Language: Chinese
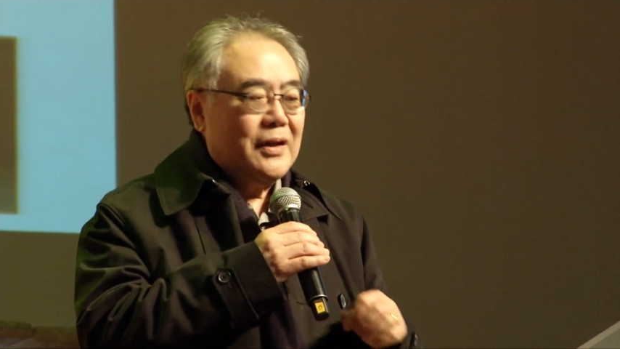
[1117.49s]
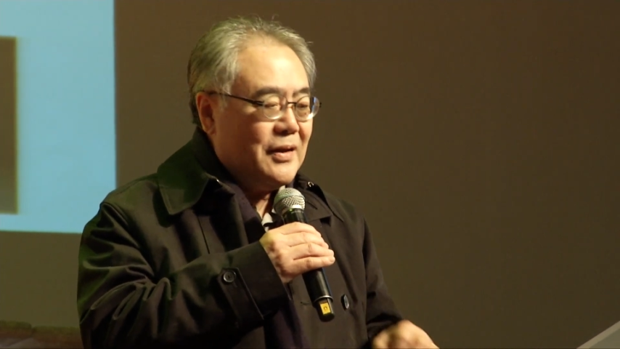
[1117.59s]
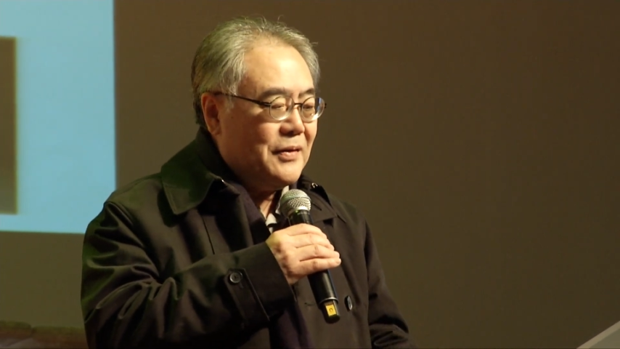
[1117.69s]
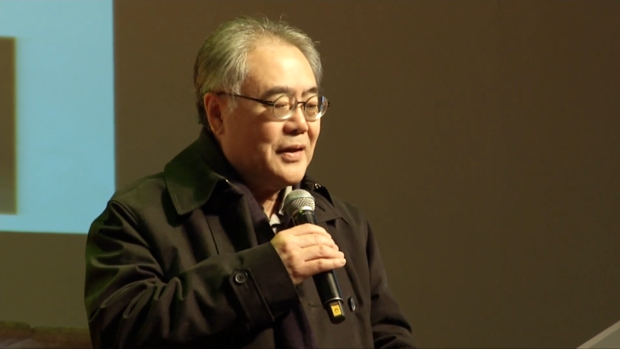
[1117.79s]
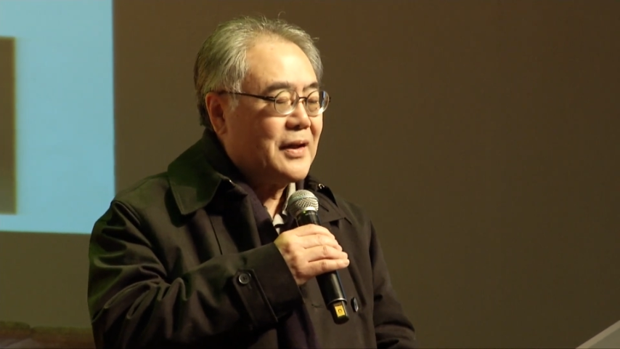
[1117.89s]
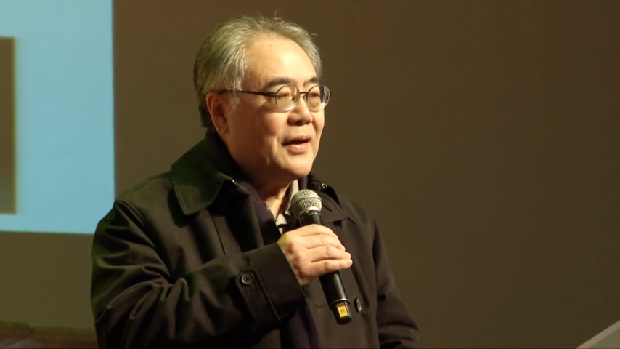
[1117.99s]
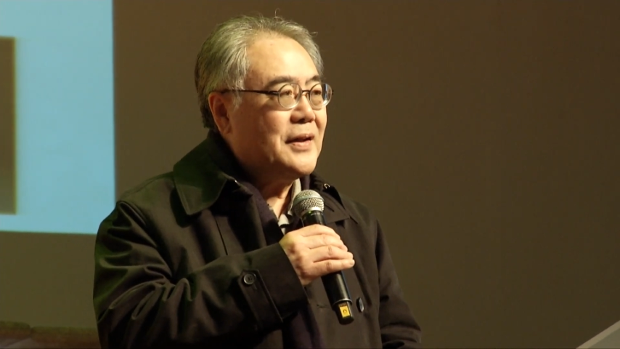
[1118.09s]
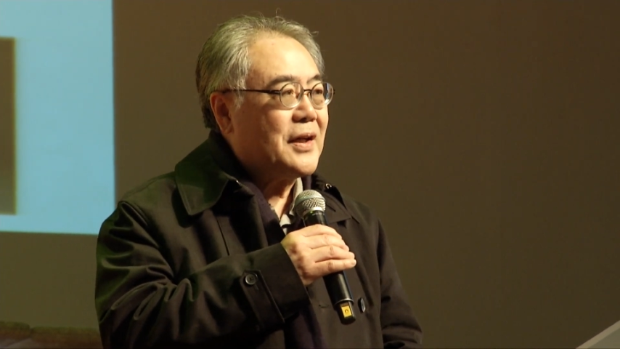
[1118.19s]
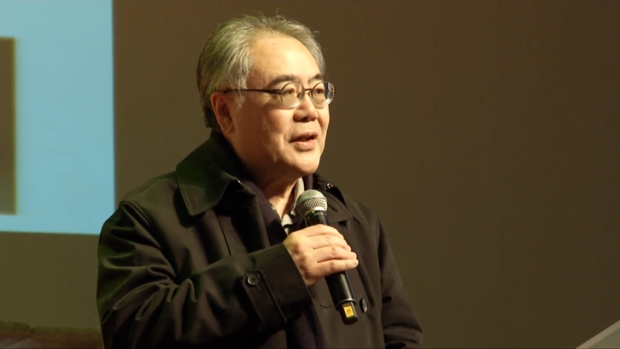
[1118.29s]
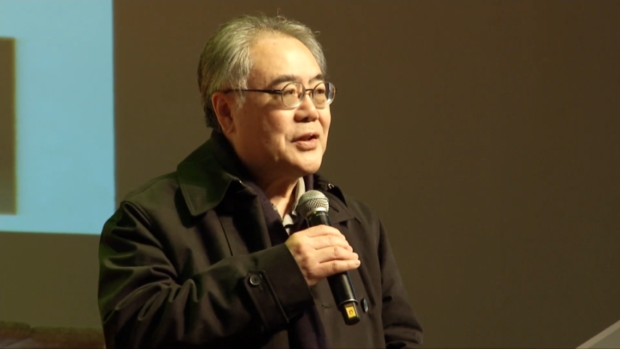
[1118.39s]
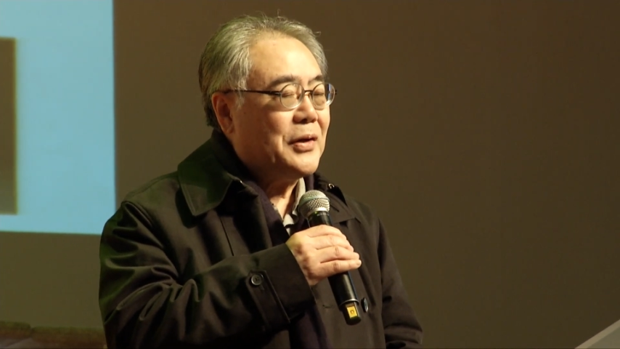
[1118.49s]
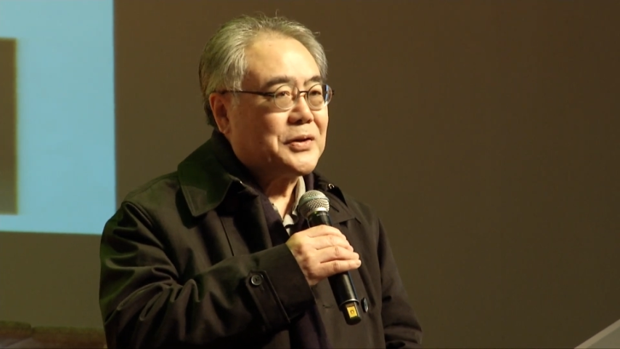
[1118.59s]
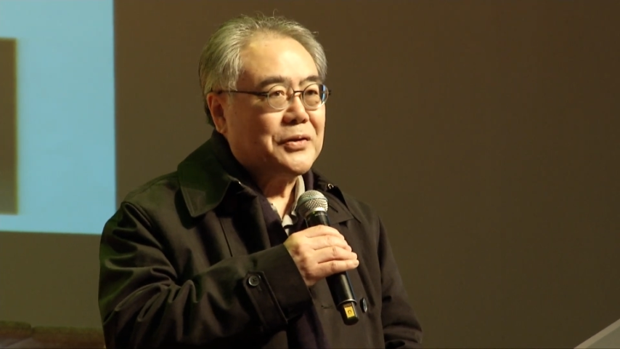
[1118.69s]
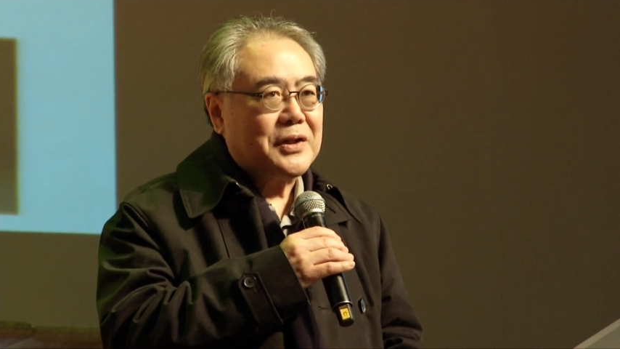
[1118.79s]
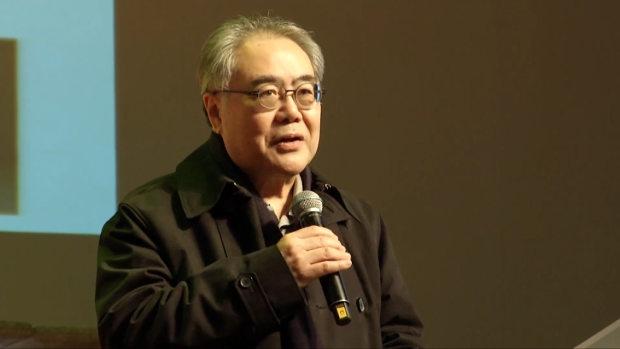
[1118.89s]
我一个一个教
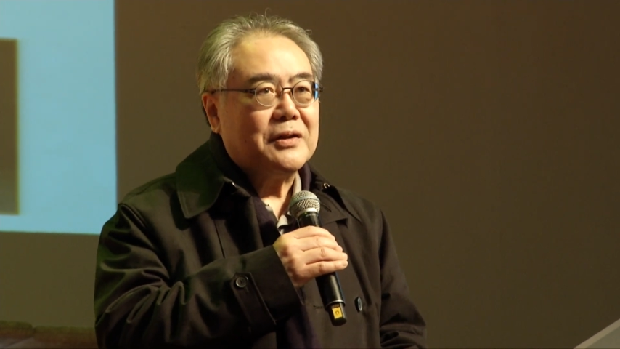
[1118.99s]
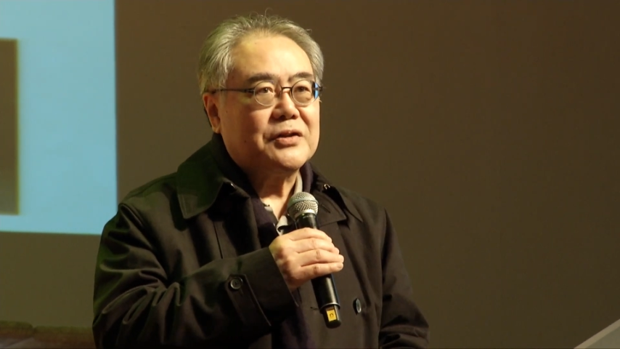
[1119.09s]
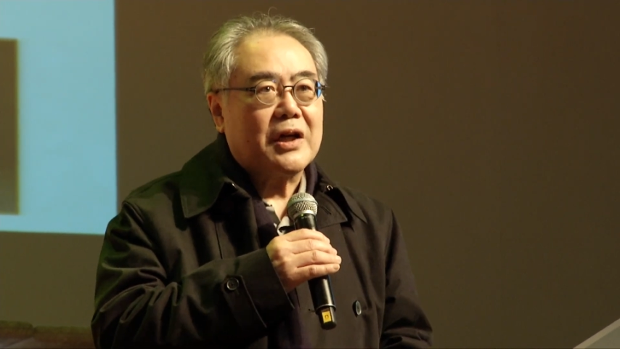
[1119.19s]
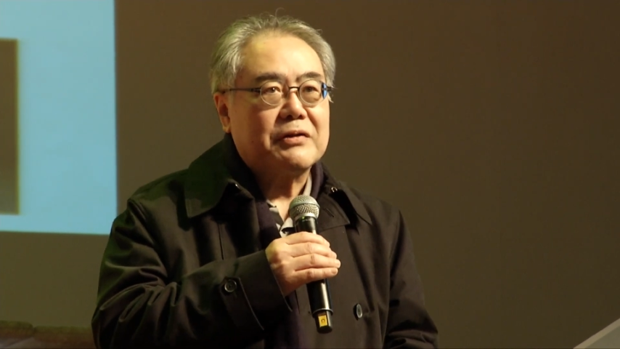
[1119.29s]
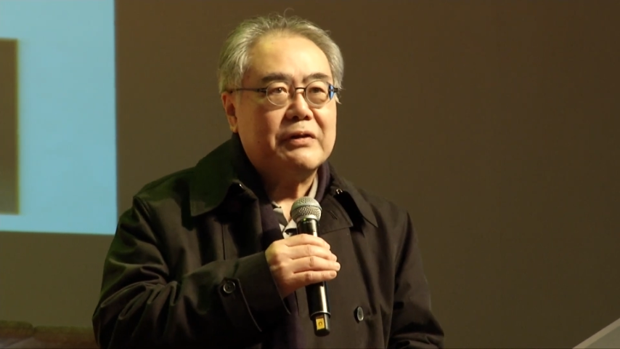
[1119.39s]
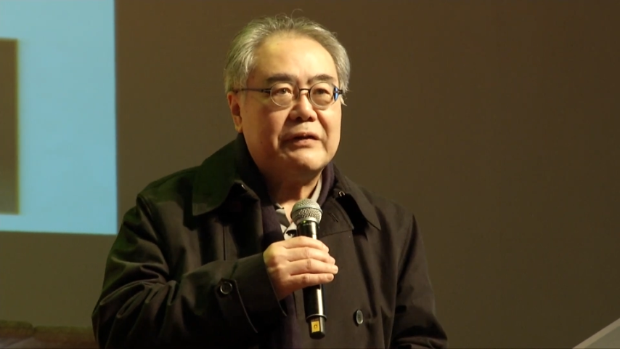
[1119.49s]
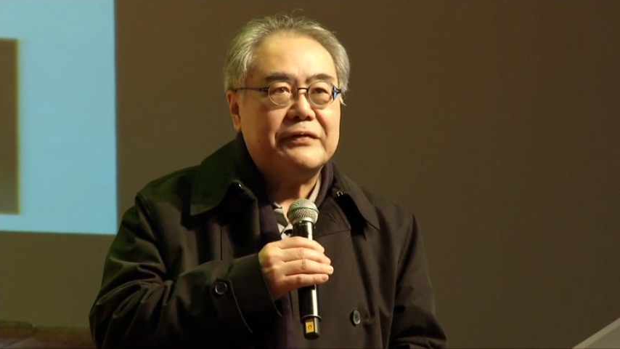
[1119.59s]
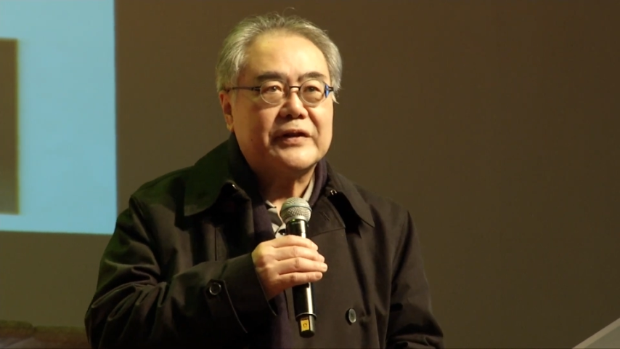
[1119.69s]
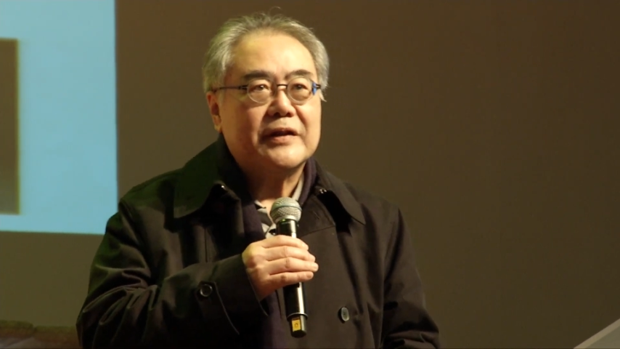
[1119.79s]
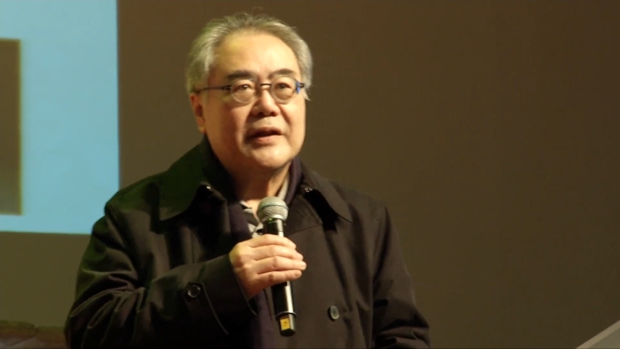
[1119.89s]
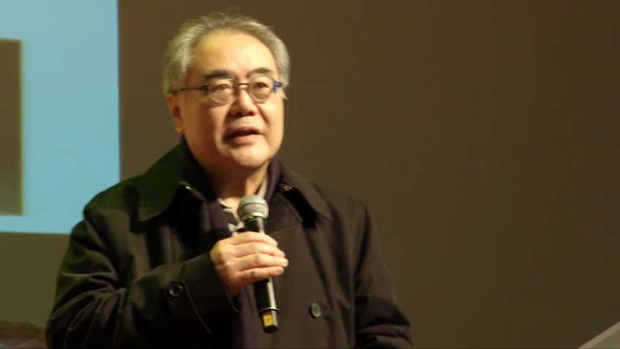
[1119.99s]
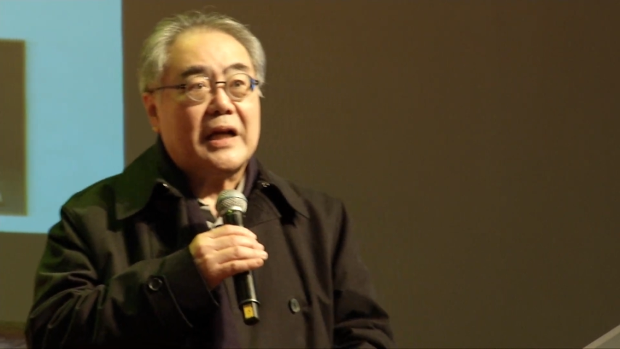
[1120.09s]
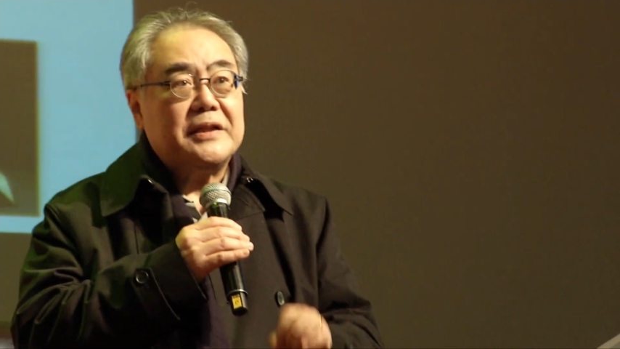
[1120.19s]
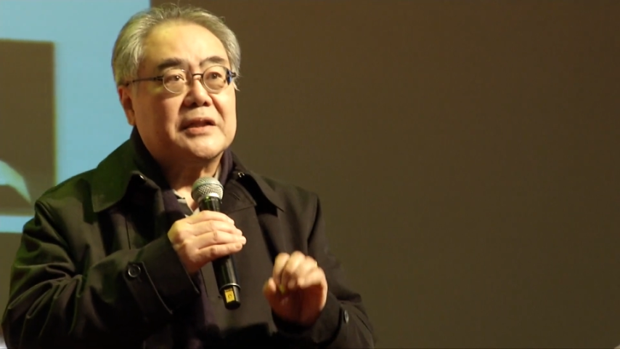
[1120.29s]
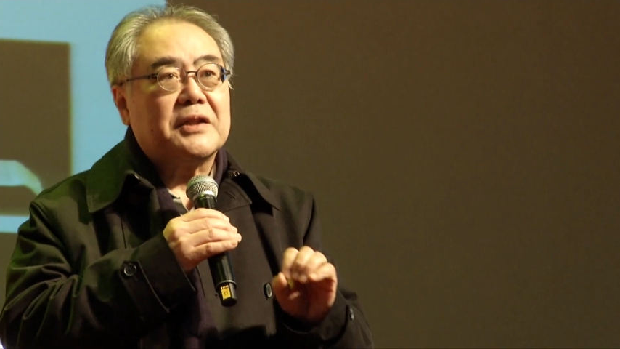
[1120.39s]
授叫 c h a k r a f t 他以
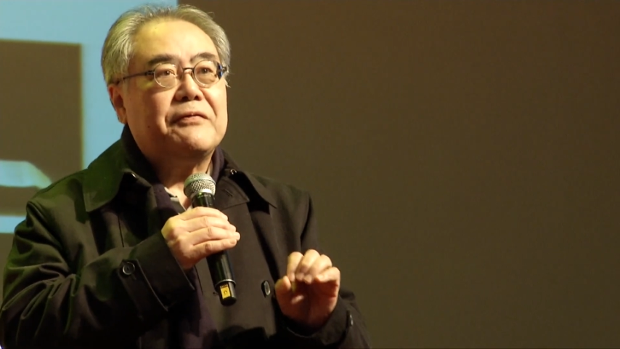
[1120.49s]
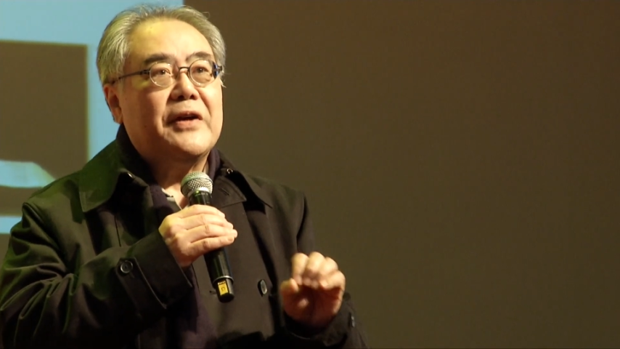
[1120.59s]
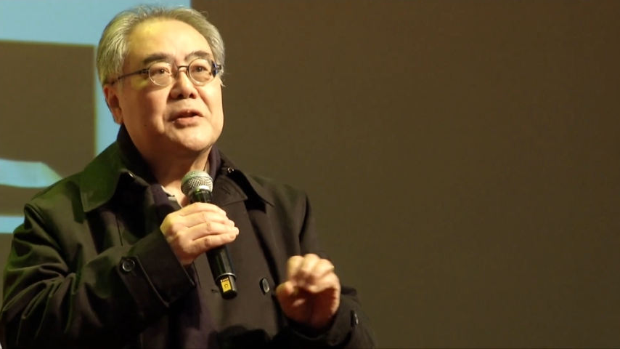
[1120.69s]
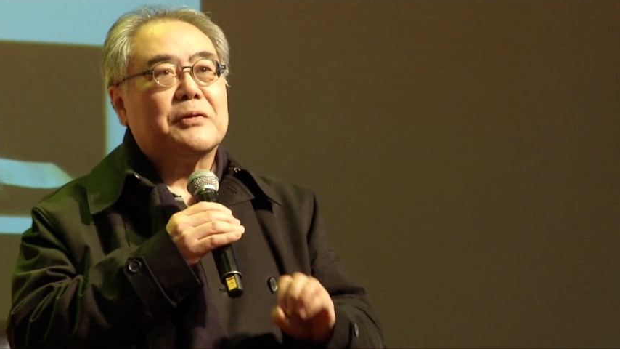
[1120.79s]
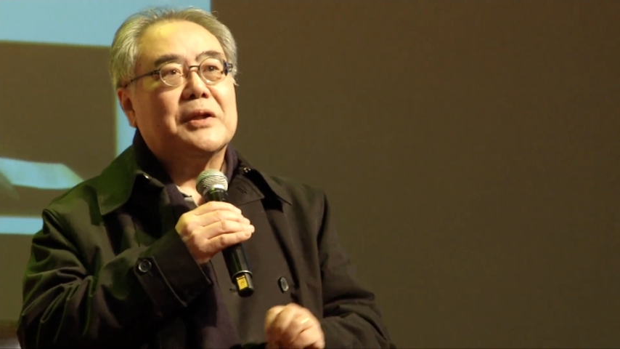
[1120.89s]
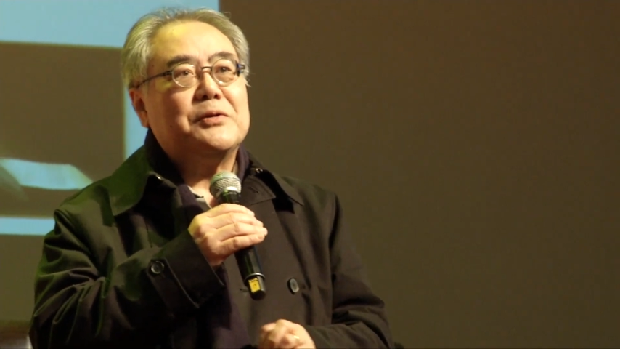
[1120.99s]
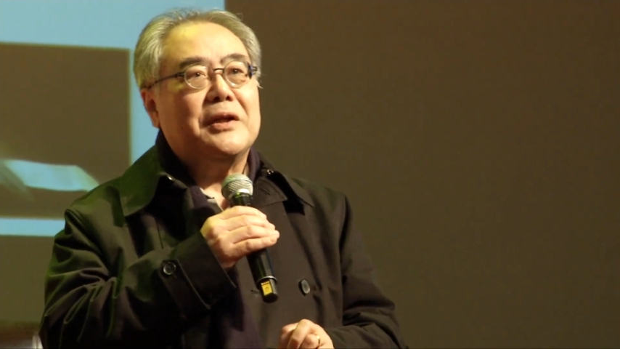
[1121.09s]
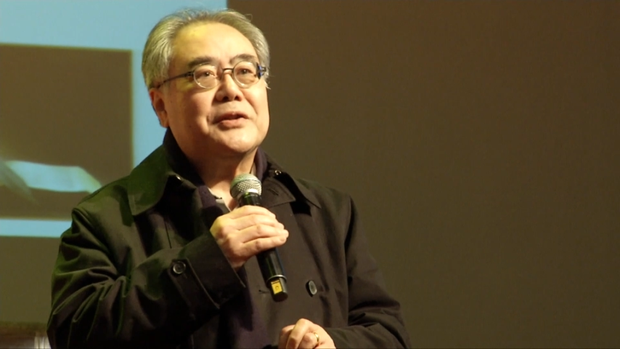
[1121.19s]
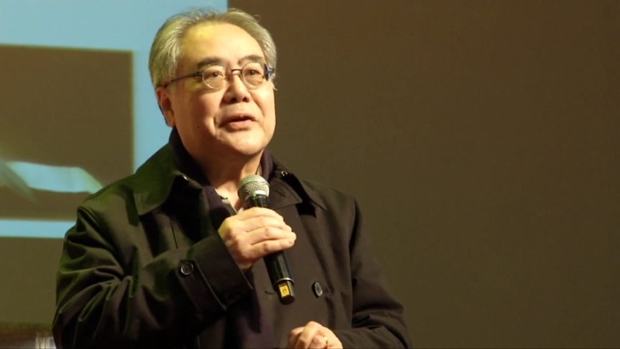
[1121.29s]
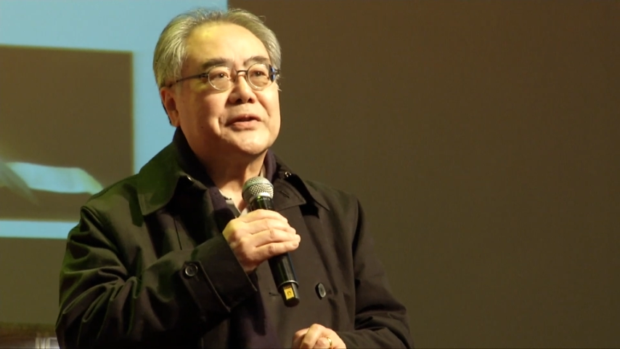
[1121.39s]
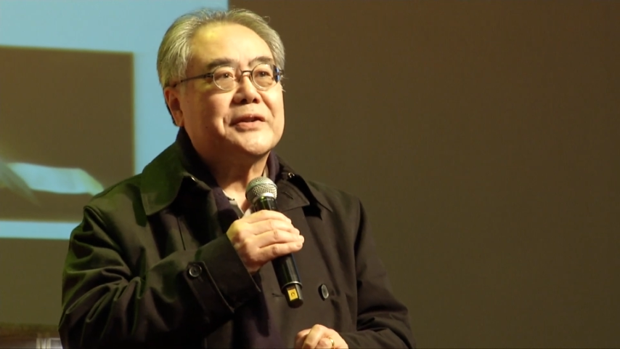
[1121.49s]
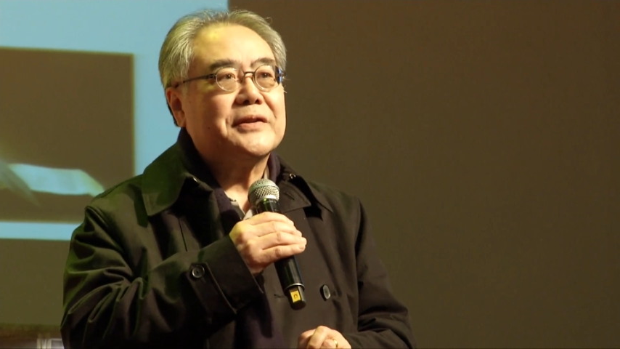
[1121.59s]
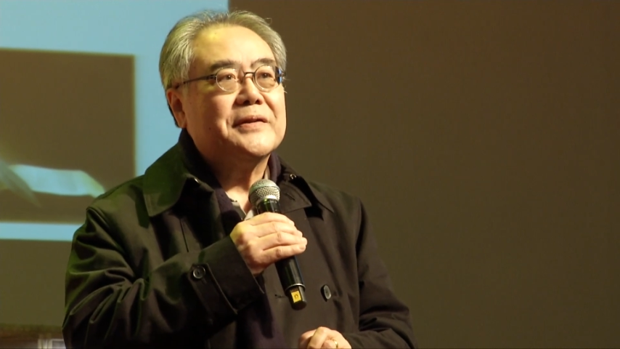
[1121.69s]
前是非洲的宣教士。